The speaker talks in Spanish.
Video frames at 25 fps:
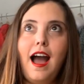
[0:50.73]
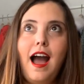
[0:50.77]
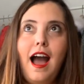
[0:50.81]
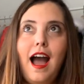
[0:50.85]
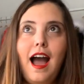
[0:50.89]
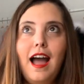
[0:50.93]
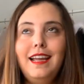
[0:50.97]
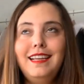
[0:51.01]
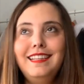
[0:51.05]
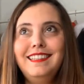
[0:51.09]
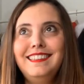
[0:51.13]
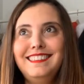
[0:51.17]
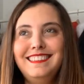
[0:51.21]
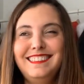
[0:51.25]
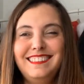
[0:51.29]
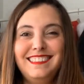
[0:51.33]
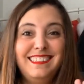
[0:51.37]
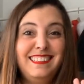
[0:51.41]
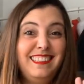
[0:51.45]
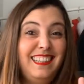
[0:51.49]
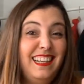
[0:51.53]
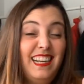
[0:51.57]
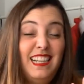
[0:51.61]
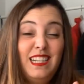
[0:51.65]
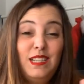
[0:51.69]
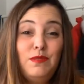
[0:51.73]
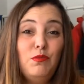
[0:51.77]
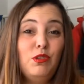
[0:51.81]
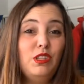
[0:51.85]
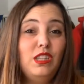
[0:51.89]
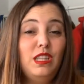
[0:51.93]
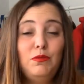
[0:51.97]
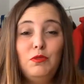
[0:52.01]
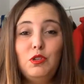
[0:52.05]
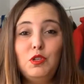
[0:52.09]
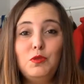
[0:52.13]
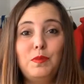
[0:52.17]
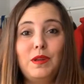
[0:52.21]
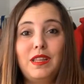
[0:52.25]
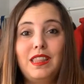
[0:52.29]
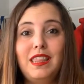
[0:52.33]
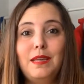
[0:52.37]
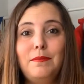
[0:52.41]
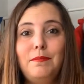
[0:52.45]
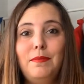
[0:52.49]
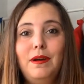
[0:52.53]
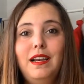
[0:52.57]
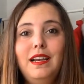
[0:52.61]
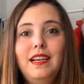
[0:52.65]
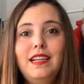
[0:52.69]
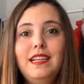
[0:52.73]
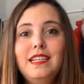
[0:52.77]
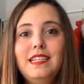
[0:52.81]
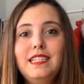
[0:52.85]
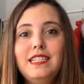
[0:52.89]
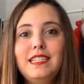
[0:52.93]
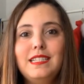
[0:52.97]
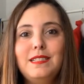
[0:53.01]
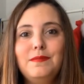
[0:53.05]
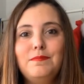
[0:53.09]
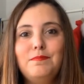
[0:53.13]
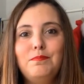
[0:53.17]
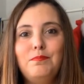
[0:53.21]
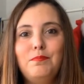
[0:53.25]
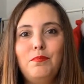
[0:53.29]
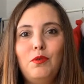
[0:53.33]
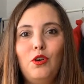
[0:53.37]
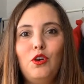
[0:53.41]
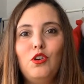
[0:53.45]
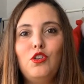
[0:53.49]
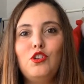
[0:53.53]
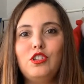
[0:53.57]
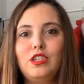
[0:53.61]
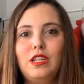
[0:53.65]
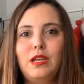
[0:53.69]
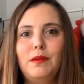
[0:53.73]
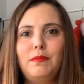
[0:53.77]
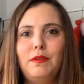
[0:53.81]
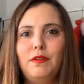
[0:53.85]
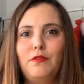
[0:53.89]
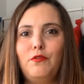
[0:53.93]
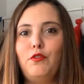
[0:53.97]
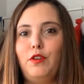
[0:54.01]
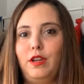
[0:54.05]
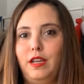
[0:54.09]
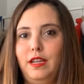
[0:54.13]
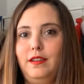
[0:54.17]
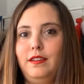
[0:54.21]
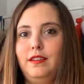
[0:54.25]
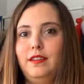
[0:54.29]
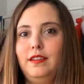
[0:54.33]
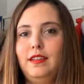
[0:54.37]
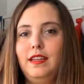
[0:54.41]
Hay tres motivos principales por los que me fui.